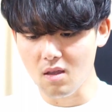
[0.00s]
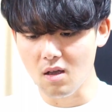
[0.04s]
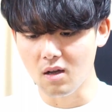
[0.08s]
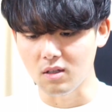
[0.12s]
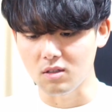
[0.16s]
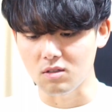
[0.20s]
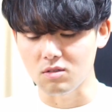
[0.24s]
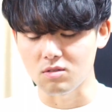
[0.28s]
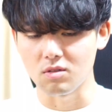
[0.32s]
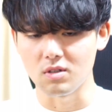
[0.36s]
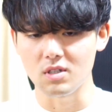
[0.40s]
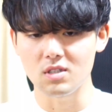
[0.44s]

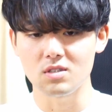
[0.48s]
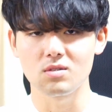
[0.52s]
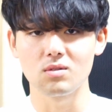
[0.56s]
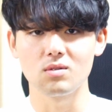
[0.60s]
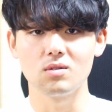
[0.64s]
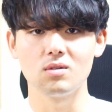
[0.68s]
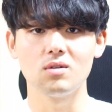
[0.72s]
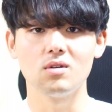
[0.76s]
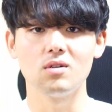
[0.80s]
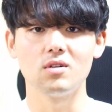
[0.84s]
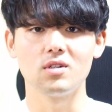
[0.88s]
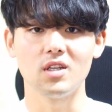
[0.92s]
あのそれ
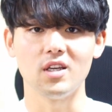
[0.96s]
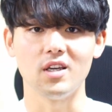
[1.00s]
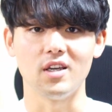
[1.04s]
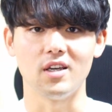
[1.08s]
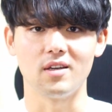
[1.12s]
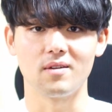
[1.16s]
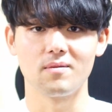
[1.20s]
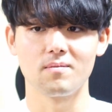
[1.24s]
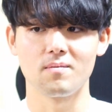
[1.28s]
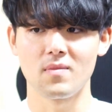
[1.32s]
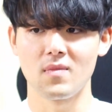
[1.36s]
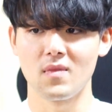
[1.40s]
相応
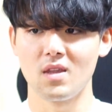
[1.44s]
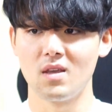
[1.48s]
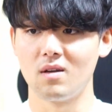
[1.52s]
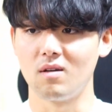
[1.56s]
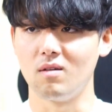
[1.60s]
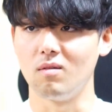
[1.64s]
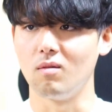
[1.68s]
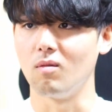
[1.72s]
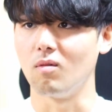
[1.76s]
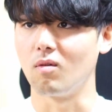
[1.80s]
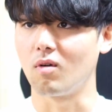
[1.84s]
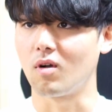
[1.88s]
に、
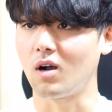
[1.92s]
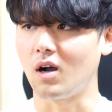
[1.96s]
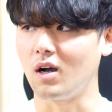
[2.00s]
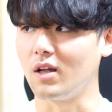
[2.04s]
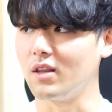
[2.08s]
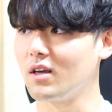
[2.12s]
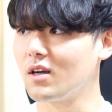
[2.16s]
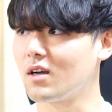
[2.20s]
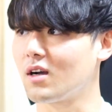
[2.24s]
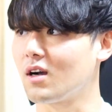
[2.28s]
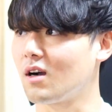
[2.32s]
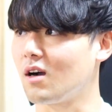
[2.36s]
う
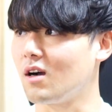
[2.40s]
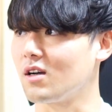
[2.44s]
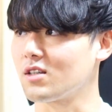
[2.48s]
金